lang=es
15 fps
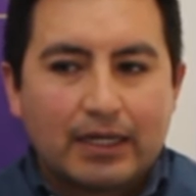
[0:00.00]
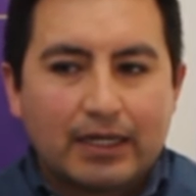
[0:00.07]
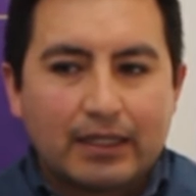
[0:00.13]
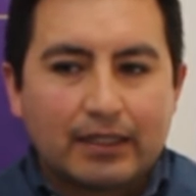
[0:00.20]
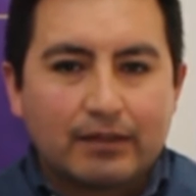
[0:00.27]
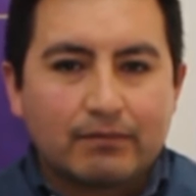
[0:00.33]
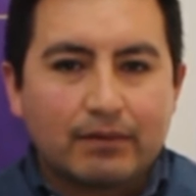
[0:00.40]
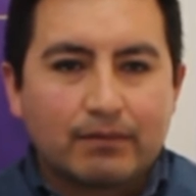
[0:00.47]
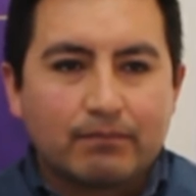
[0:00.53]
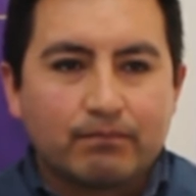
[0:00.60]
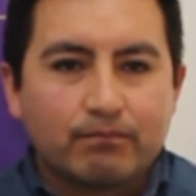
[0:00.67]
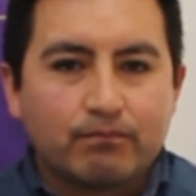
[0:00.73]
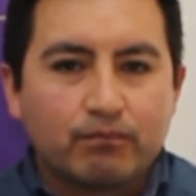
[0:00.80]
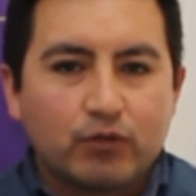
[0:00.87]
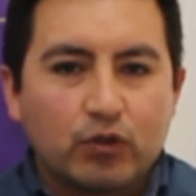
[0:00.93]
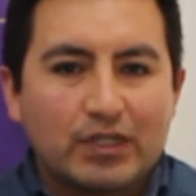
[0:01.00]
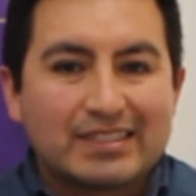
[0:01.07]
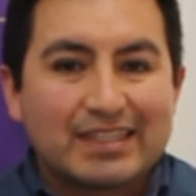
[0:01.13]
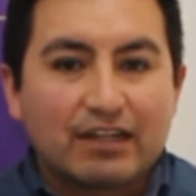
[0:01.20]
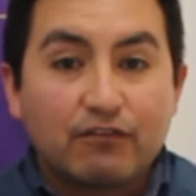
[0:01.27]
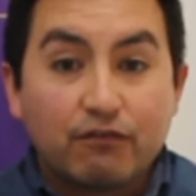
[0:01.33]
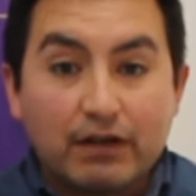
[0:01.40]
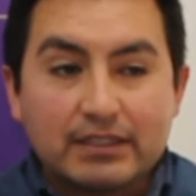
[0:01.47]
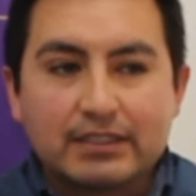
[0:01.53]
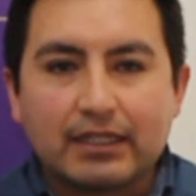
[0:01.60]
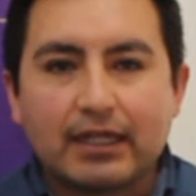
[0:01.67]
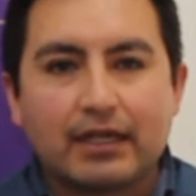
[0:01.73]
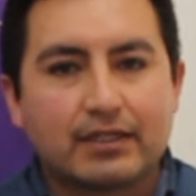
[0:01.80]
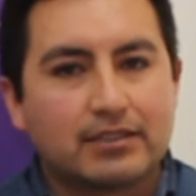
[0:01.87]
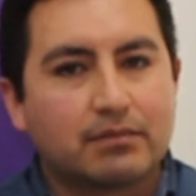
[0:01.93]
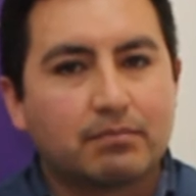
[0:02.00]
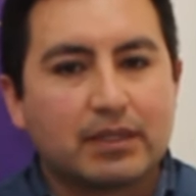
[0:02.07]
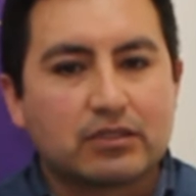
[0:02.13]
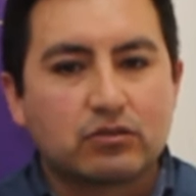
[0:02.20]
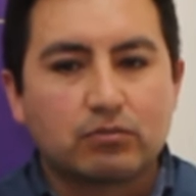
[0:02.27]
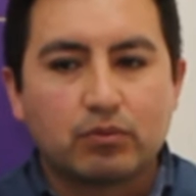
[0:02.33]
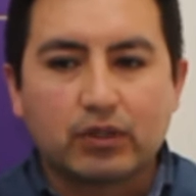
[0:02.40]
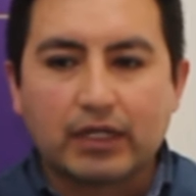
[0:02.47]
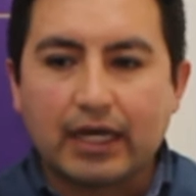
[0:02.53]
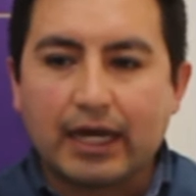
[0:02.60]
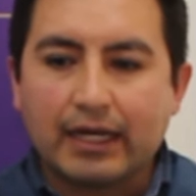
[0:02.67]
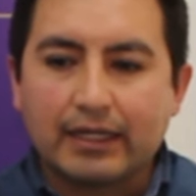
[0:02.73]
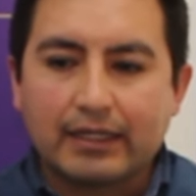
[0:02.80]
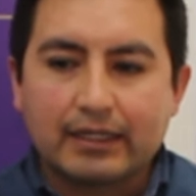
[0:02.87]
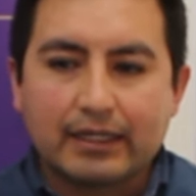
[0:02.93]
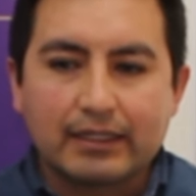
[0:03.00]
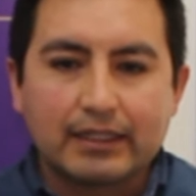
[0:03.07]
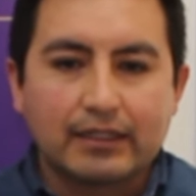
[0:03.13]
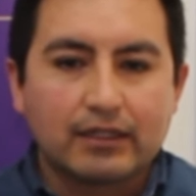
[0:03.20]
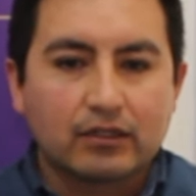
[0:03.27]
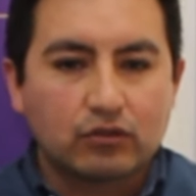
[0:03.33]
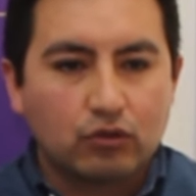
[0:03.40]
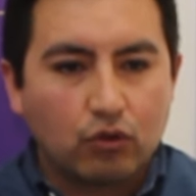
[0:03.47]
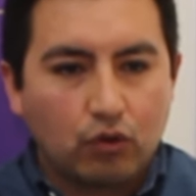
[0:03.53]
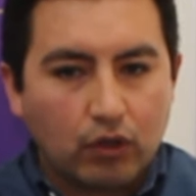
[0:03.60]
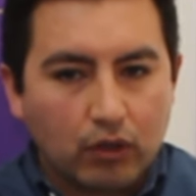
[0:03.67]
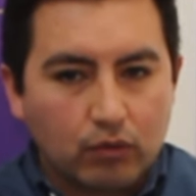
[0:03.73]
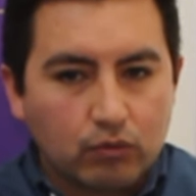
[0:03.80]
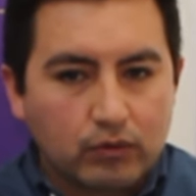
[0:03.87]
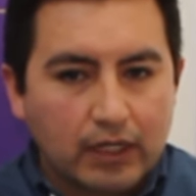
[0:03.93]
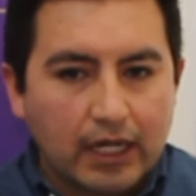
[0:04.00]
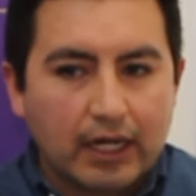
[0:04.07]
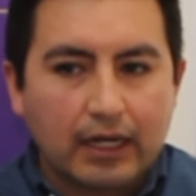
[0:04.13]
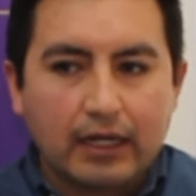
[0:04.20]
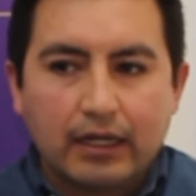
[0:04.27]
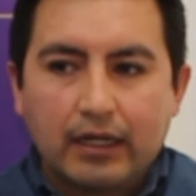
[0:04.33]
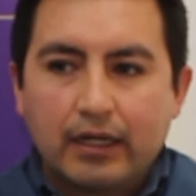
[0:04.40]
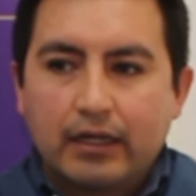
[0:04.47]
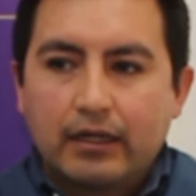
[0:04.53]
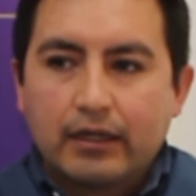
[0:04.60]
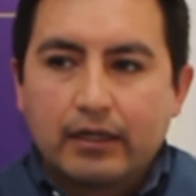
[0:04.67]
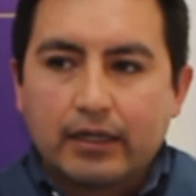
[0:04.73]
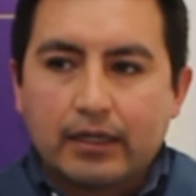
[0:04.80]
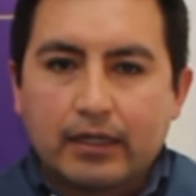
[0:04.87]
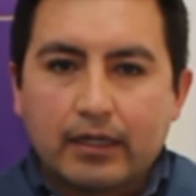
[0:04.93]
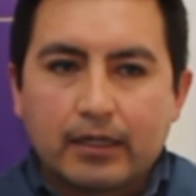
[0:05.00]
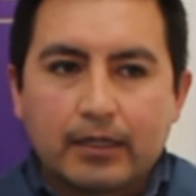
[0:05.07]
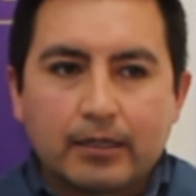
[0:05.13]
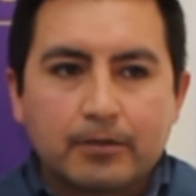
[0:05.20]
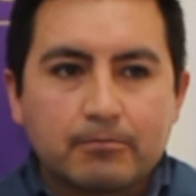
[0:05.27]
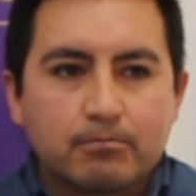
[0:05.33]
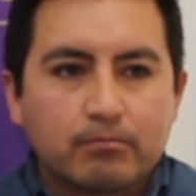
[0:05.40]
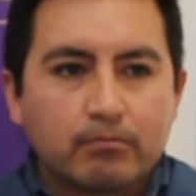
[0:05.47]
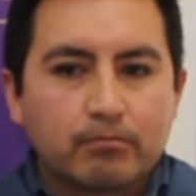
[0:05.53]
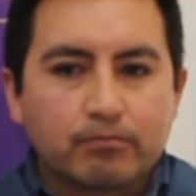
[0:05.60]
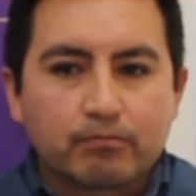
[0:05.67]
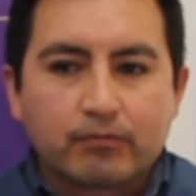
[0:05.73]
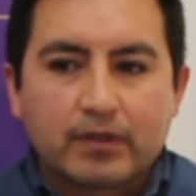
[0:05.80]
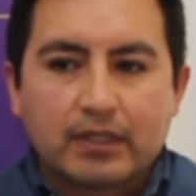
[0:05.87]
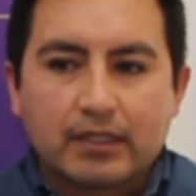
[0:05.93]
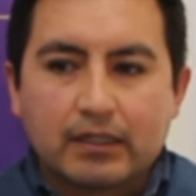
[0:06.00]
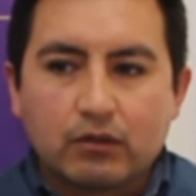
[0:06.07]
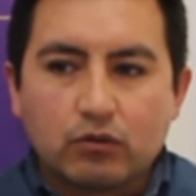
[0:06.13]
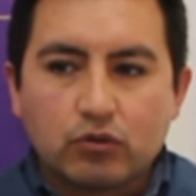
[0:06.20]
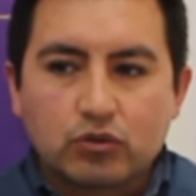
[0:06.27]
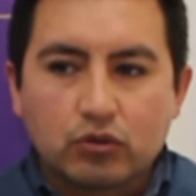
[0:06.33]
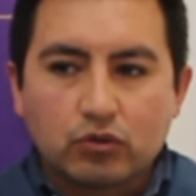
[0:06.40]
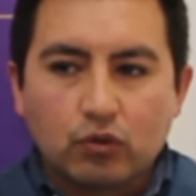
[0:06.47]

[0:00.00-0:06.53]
eh, no es tan fácil dar ese paso, porque hay que tener toda una Em, incluso